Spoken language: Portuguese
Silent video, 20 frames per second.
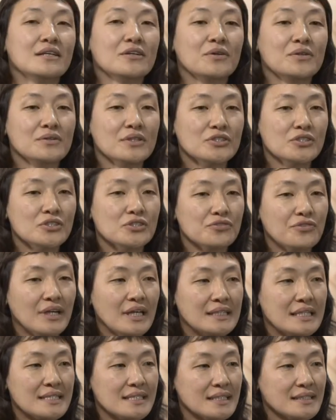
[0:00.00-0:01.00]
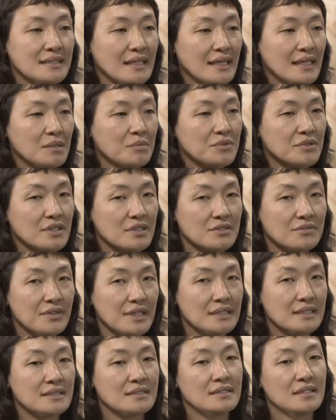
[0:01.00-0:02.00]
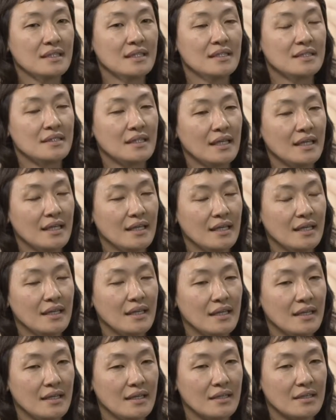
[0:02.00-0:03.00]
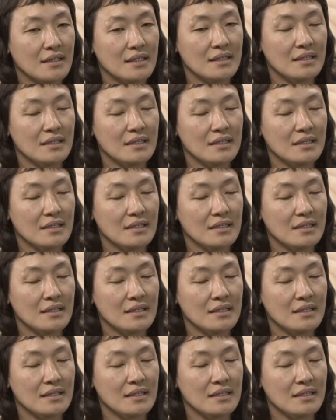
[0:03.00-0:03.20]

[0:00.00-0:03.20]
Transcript: Quando a gente fala da cesárea, muitas vezes é, é,